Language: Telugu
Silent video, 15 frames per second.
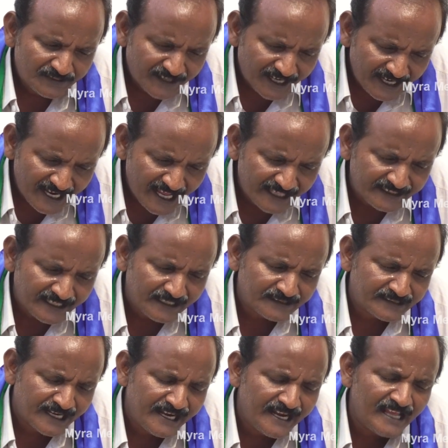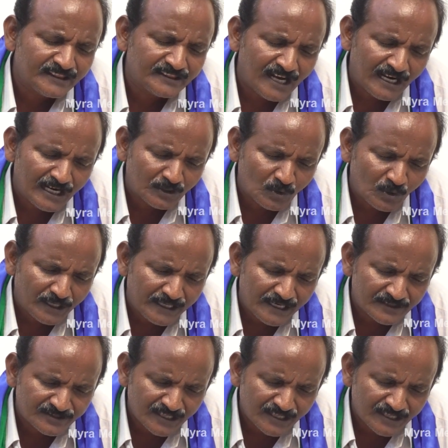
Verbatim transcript: త్రినే త్రినేత్రాలతోనైనా